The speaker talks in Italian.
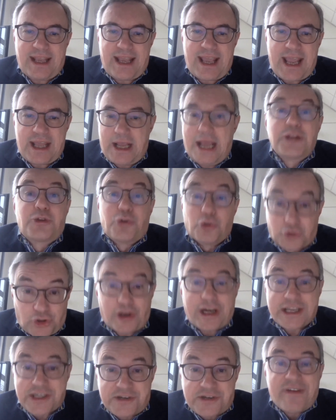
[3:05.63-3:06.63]
e, e,
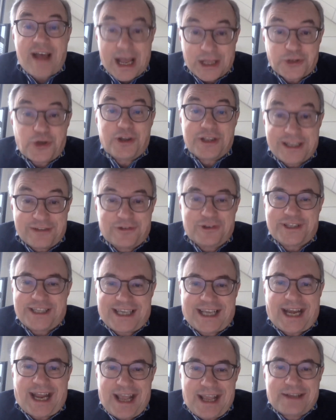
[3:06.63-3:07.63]
tuttora ci vado, devo
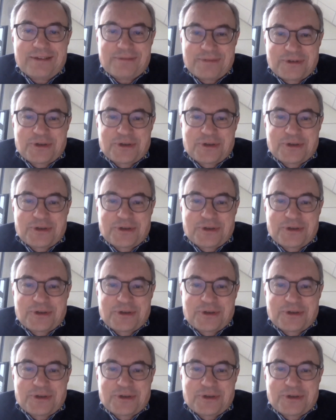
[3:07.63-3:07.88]
dire.